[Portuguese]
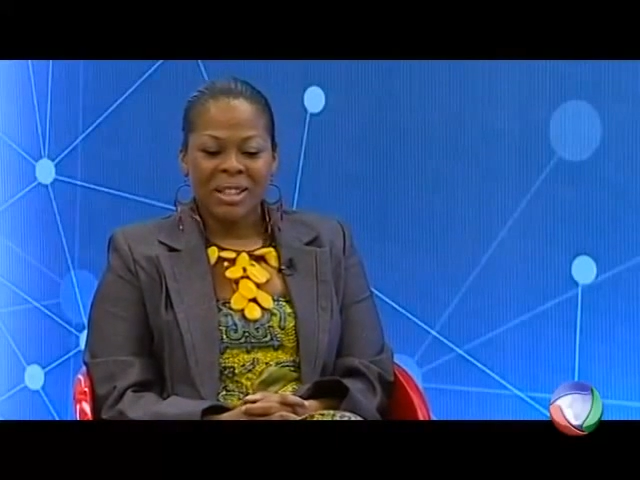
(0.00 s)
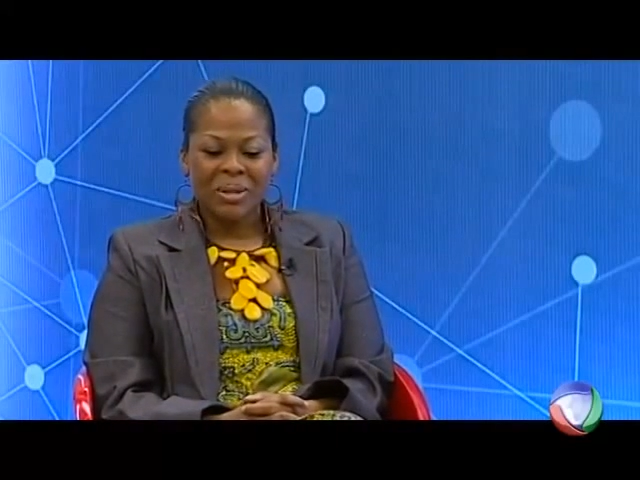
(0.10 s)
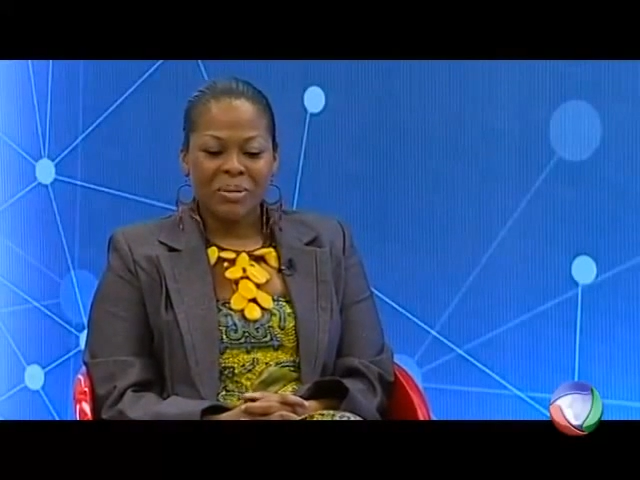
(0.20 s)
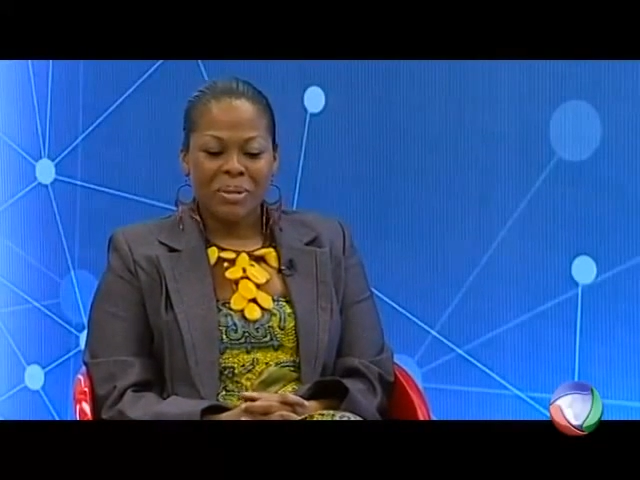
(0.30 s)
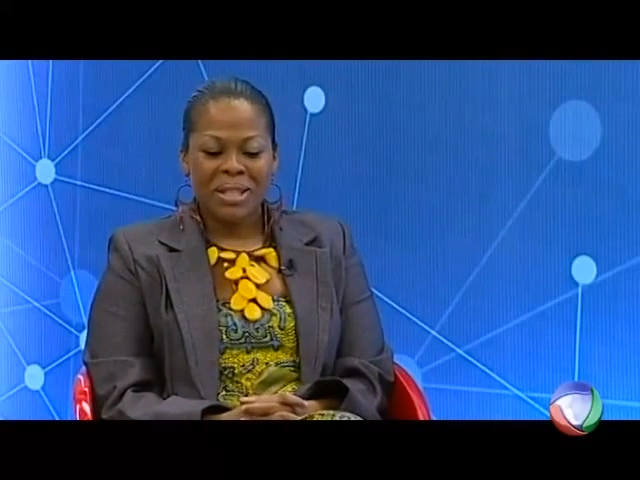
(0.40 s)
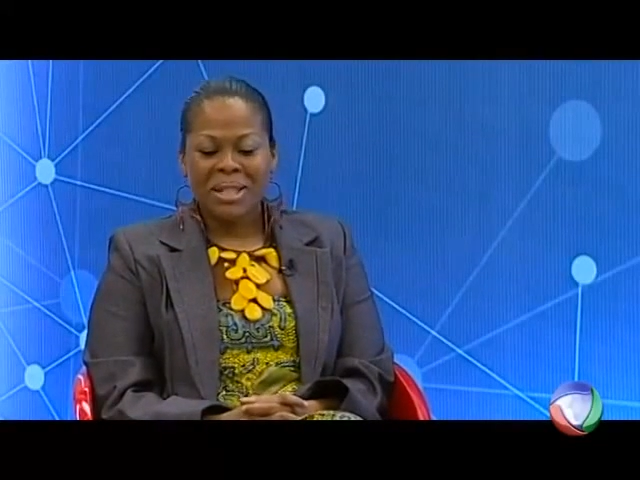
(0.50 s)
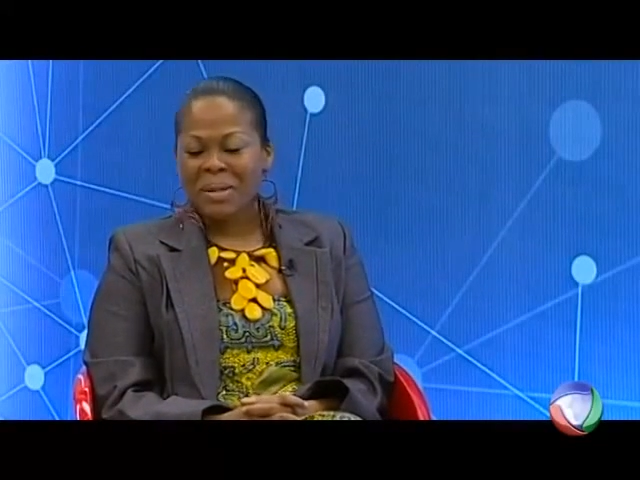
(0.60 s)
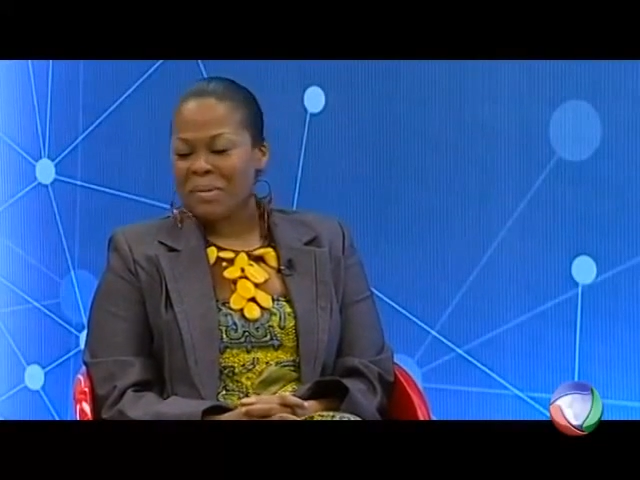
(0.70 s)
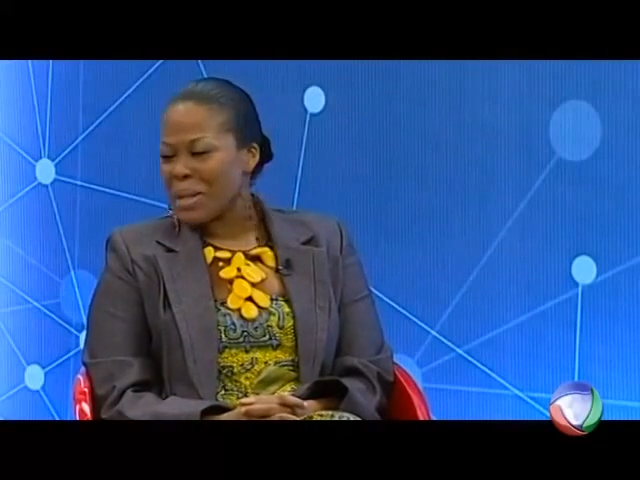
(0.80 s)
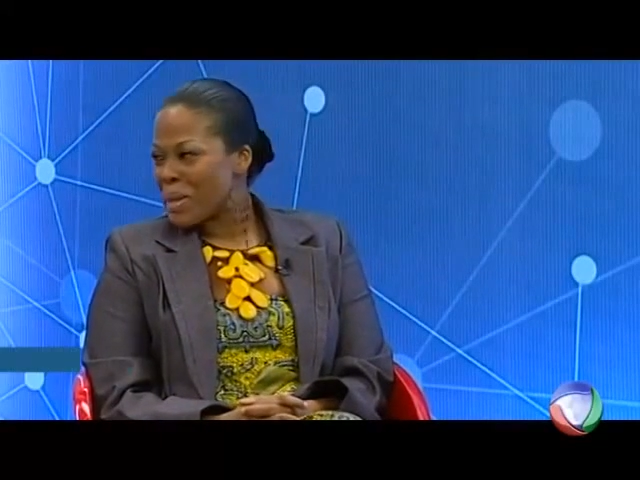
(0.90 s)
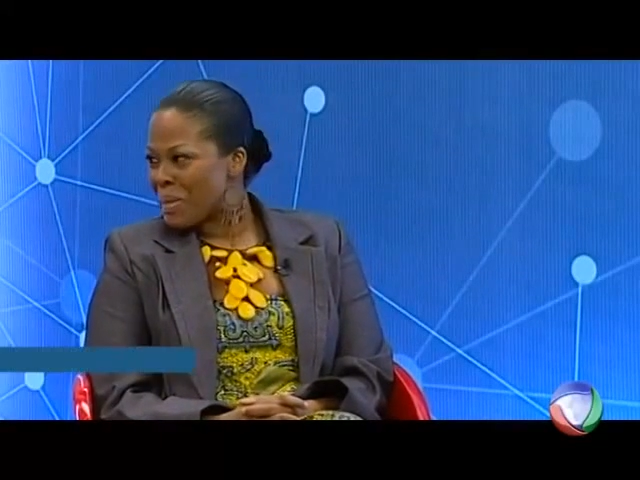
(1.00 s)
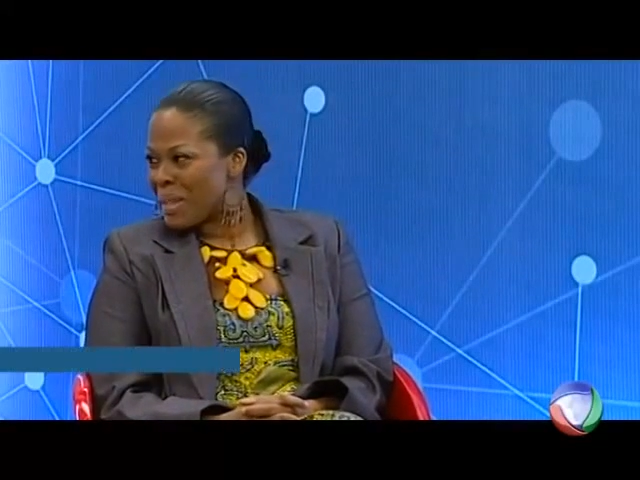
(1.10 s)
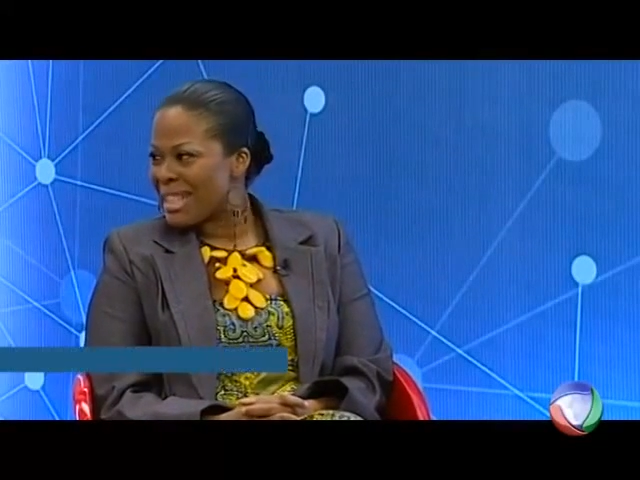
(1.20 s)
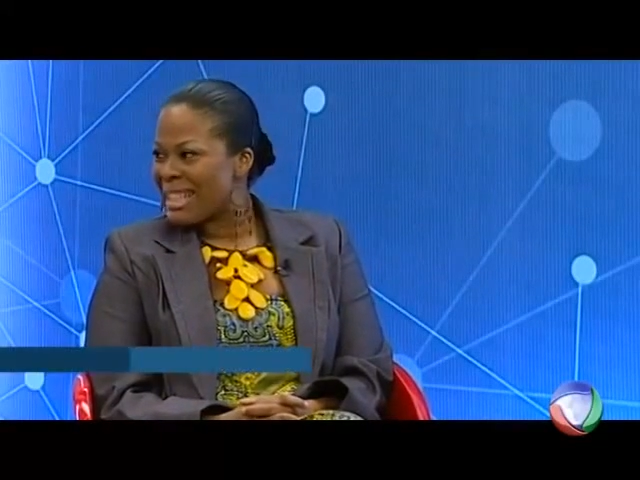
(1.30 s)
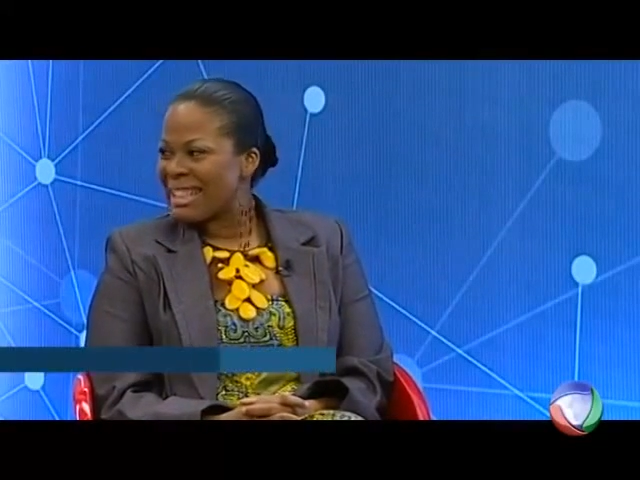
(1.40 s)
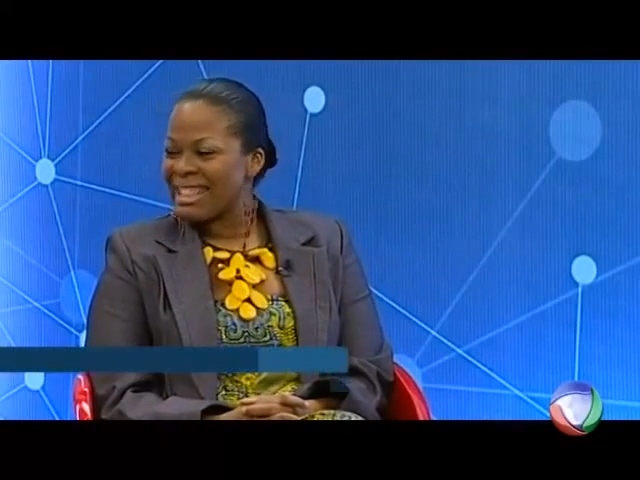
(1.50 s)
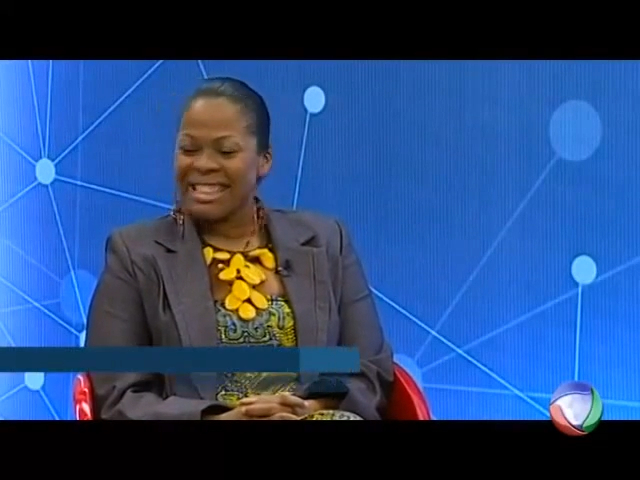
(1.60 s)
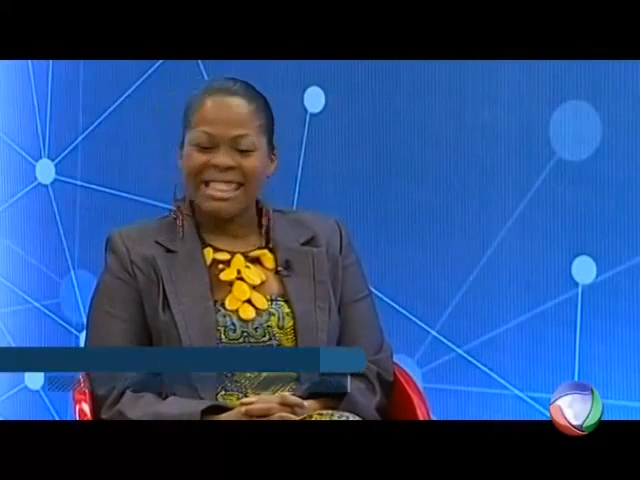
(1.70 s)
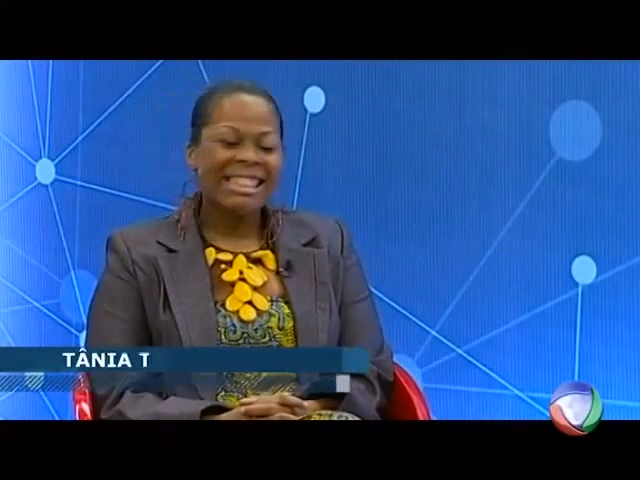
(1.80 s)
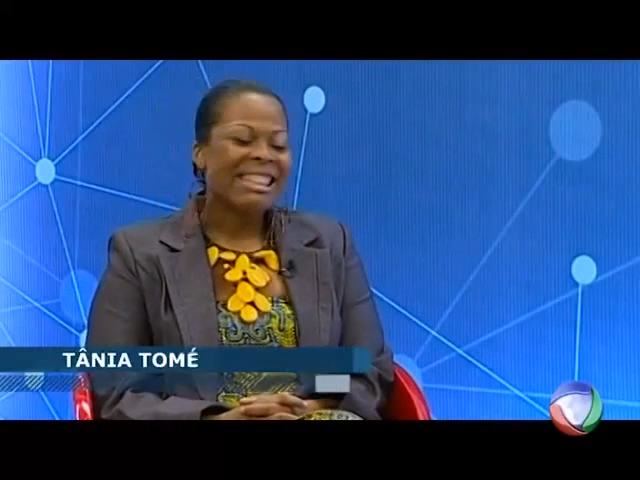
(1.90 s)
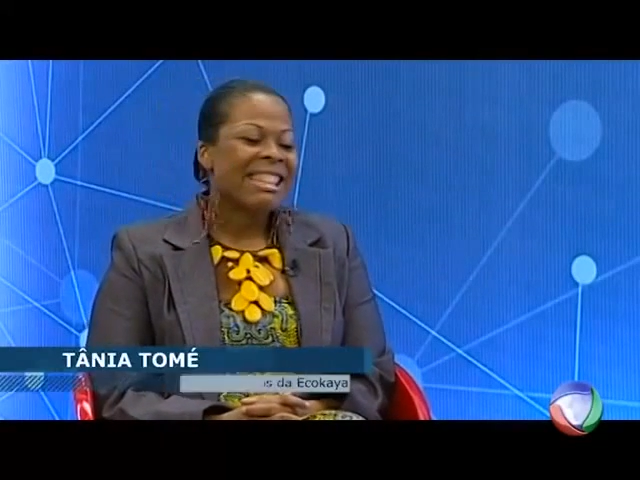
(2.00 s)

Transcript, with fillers: É um prazer imenso poder estar aqui.